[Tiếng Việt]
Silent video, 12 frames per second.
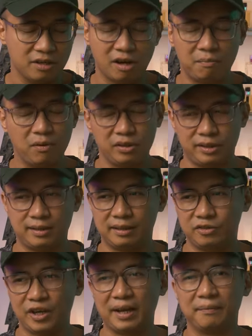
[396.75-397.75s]
Dior
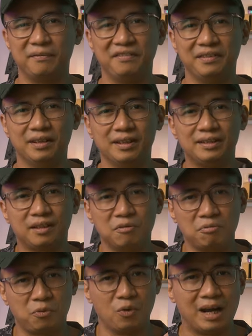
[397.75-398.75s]
Postagen với
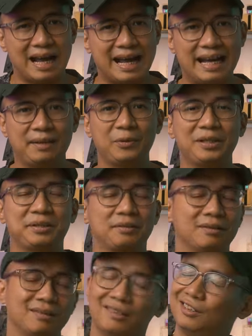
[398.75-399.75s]
tông của
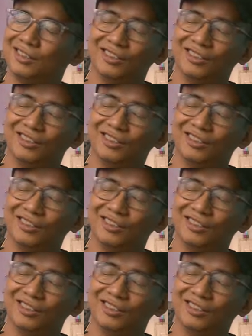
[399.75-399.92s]
Iris.